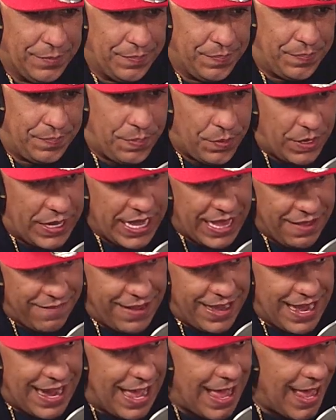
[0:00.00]
porque de
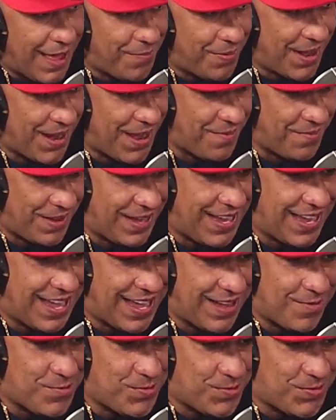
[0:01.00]
verdad, para mí es
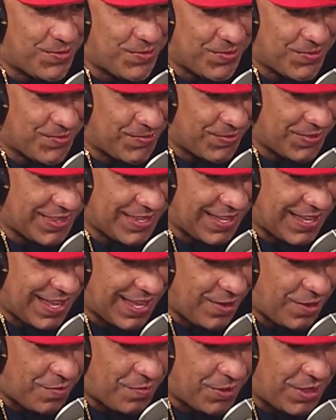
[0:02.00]
un,
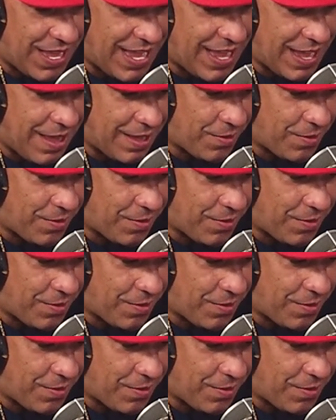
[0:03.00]
¿cómo te diga?